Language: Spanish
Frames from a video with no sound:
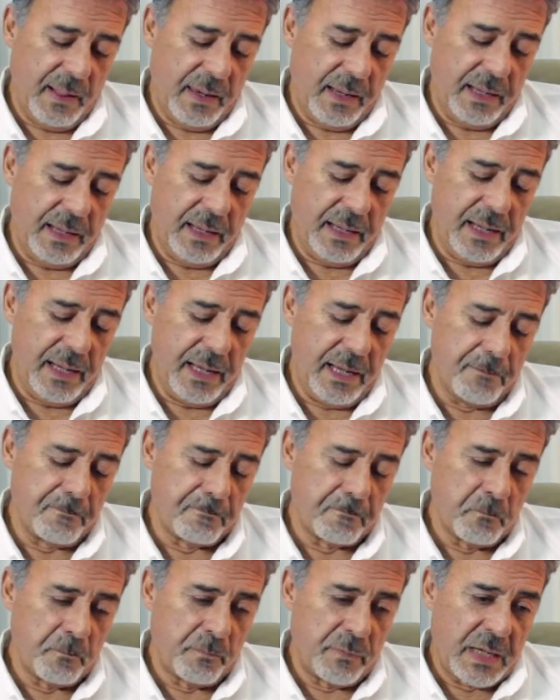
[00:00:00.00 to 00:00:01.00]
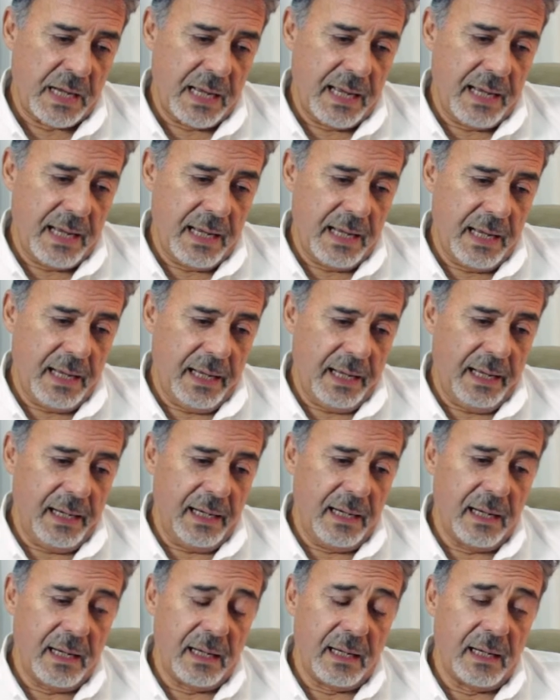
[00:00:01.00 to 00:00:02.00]
Eh,
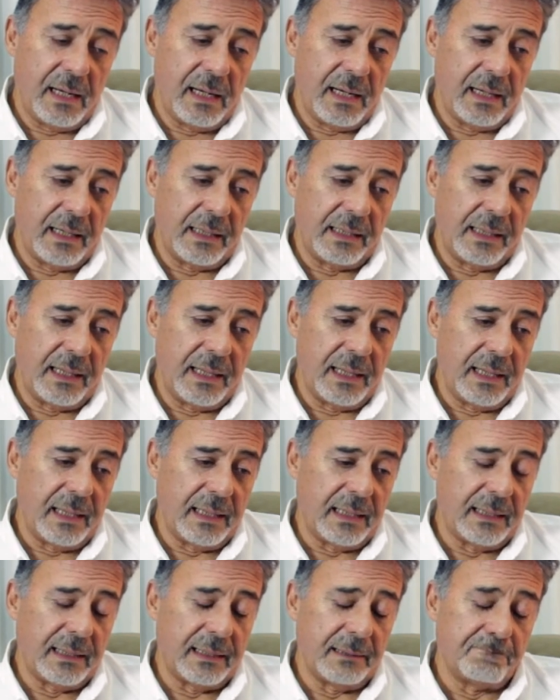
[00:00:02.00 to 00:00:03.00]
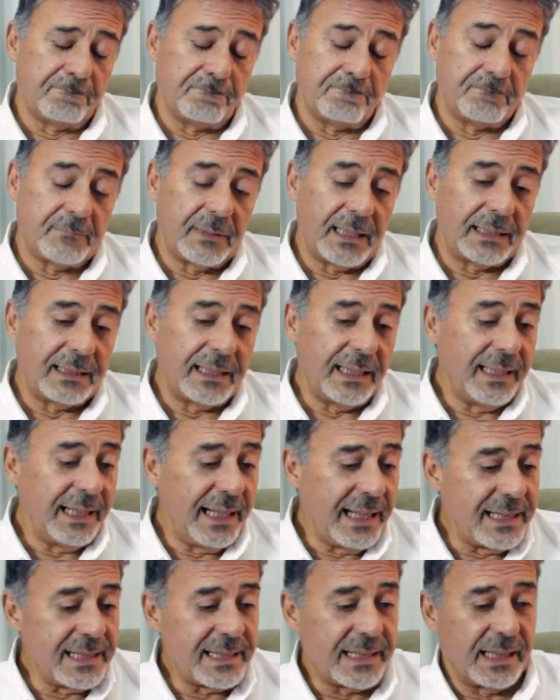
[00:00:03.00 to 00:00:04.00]
la, la,
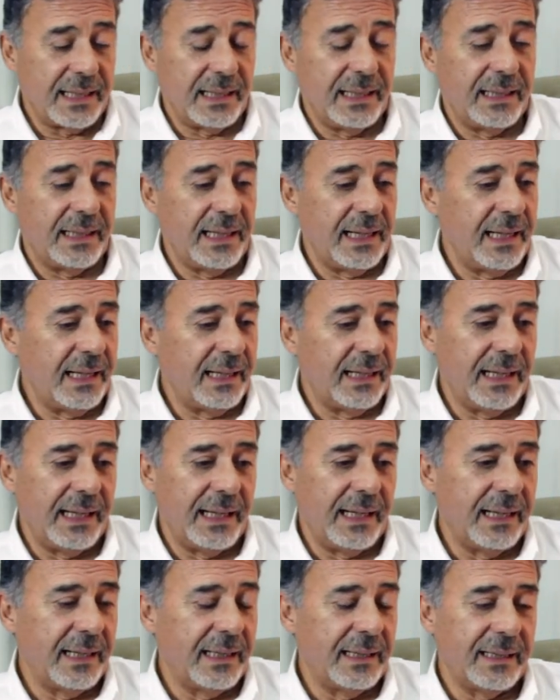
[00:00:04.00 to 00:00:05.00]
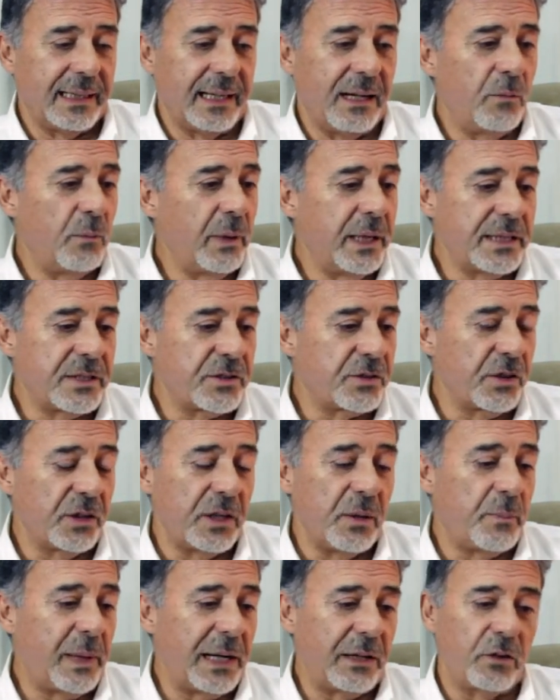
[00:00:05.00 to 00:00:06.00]
tendencia de, la humanización
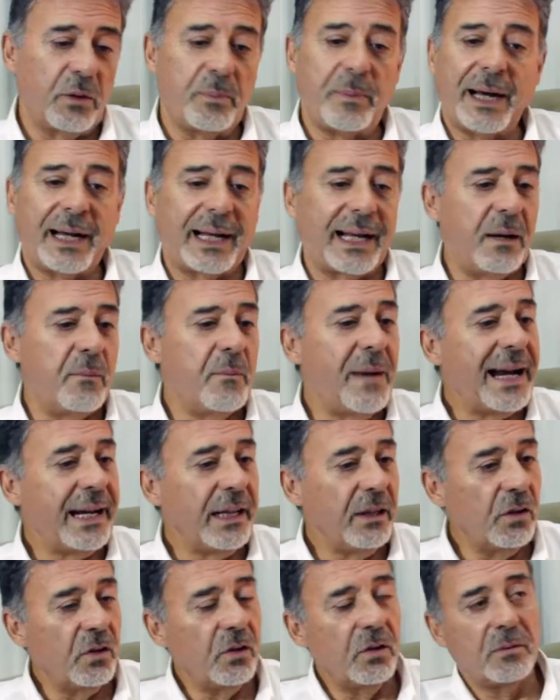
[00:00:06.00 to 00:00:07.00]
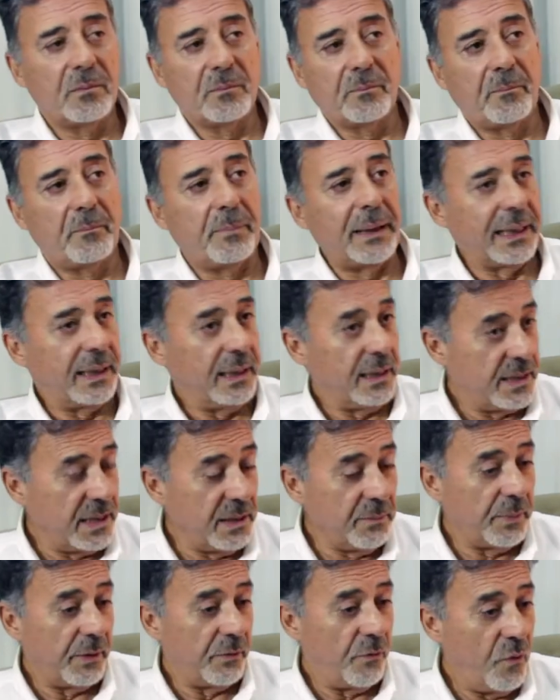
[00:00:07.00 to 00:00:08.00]
del parto es para que el marido
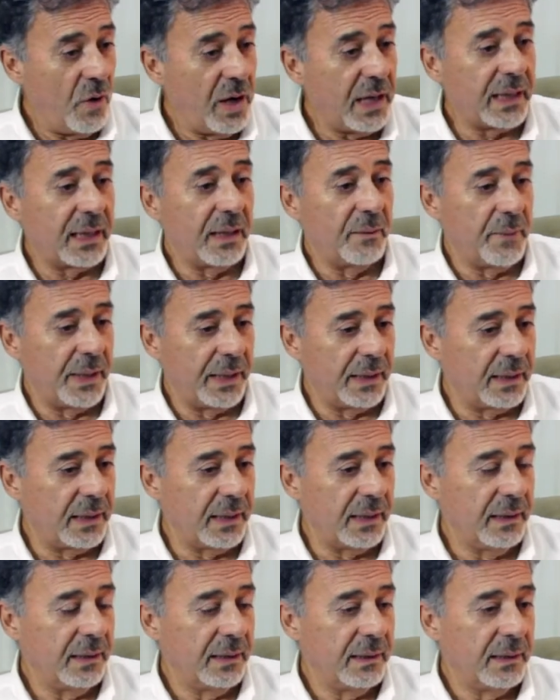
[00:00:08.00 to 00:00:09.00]
participe fuertemente